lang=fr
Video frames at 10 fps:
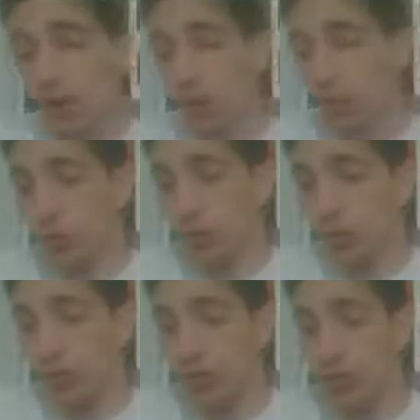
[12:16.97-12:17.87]
contre
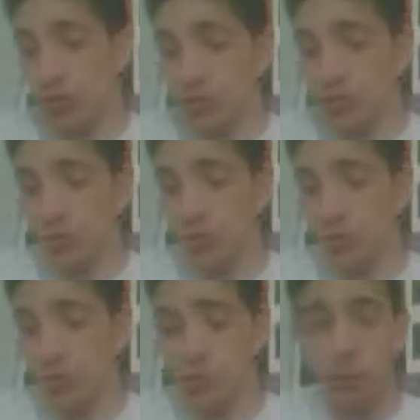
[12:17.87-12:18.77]
Roderick Strong, c'était pas
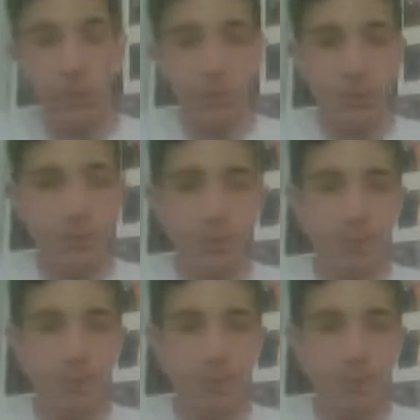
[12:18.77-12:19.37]
forcément très bien.